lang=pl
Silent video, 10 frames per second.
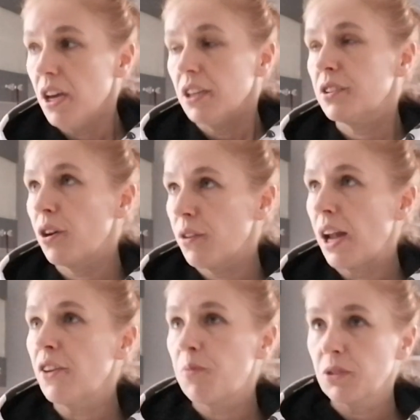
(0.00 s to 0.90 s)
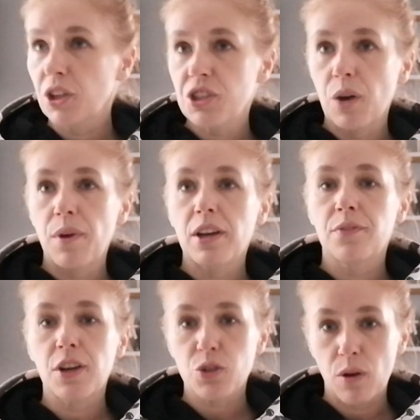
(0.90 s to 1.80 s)
I no ale w poniedziałek
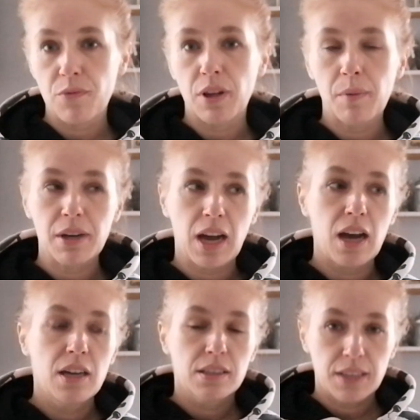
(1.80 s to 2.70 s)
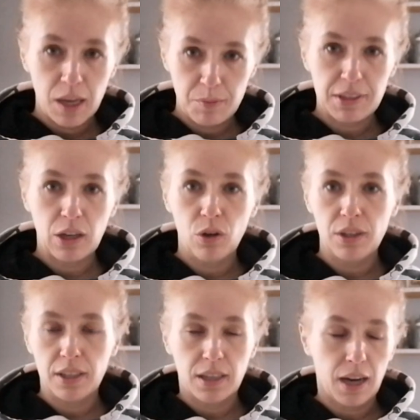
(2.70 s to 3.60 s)
weszła, mówi Amelka, daj mi tego
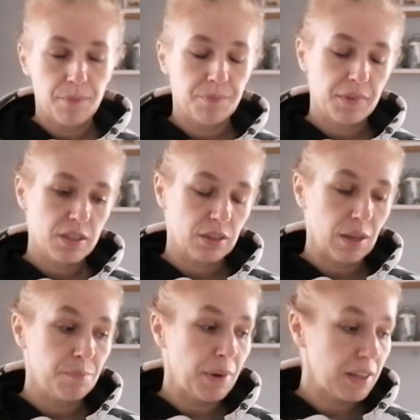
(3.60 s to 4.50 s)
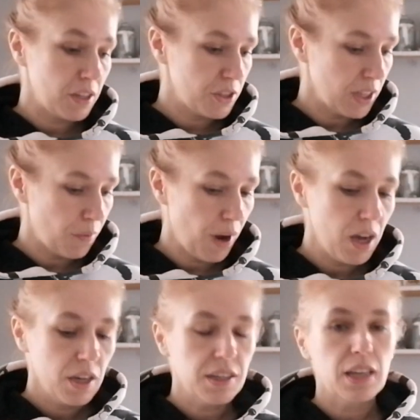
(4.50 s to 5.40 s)
linka, co tam pani ci dała,
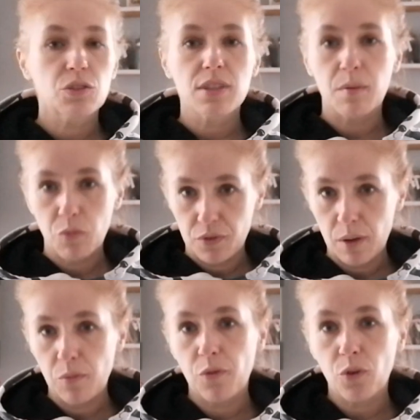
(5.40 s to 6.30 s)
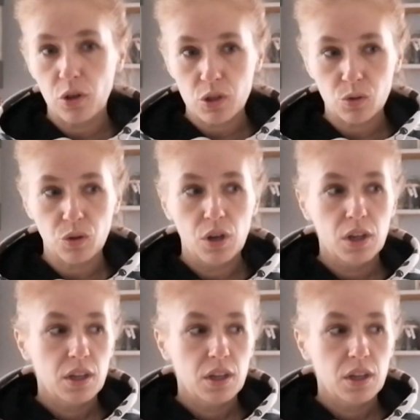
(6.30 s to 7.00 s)
ja to zamówię, bo w końcu